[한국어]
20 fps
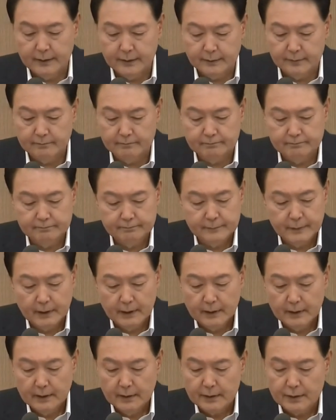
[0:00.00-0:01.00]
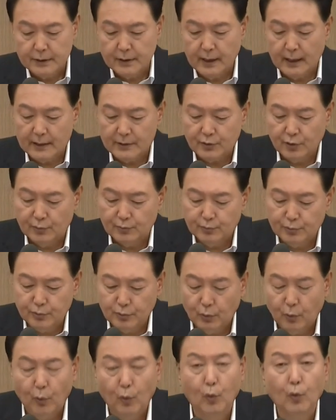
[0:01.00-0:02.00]
이는 지난
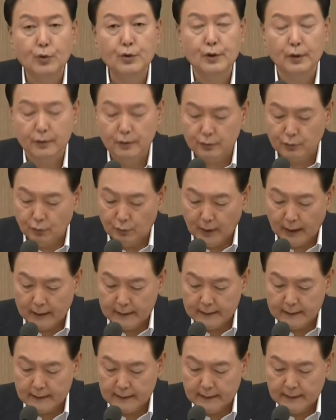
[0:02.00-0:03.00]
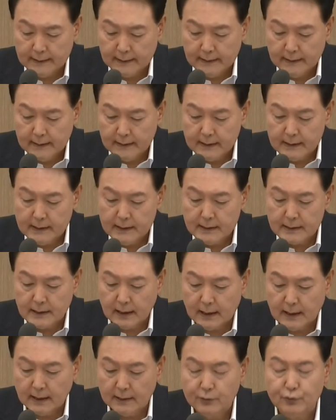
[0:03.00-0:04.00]
정부 5년 동안
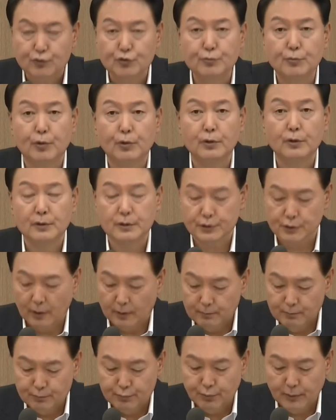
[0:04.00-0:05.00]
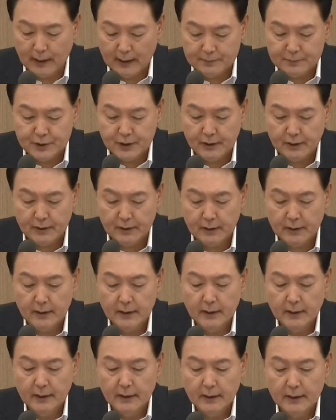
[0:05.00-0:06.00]
인상한 규모를 전부 합친
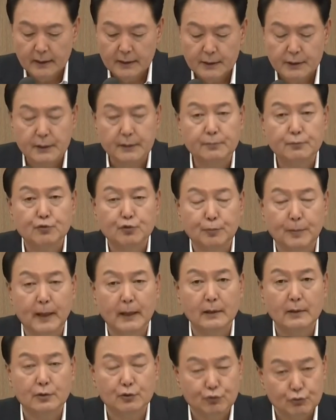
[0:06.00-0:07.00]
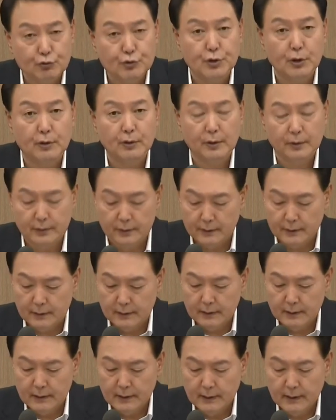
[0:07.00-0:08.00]
19만 6천
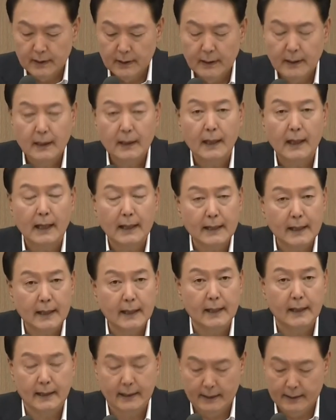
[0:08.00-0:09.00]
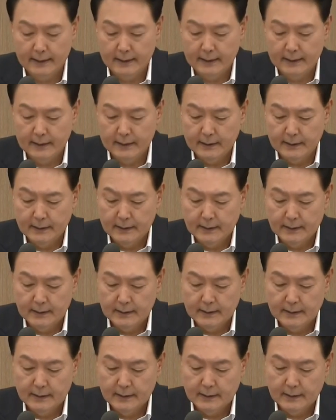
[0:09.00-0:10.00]
원을 한 해에
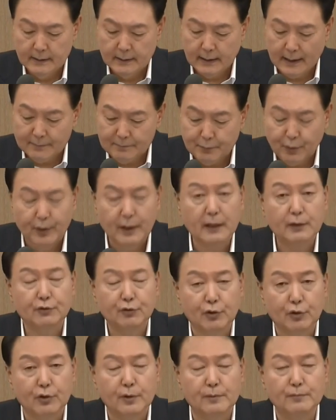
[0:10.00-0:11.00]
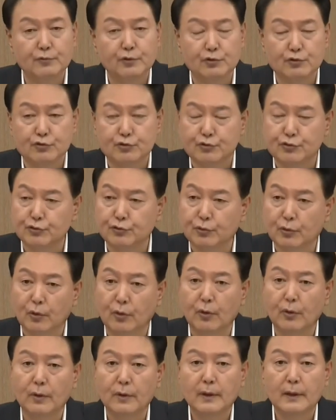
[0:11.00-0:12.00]
단번에 뛰어넘는
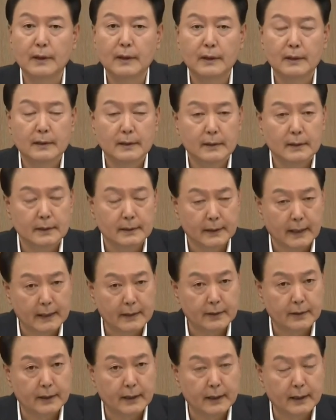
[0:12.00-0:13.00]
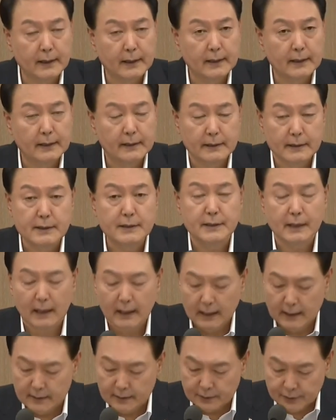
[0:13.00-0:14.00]
수준으로 내년에
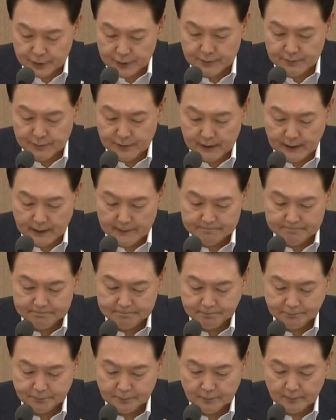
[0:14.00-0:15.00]
인상하는 것입니다.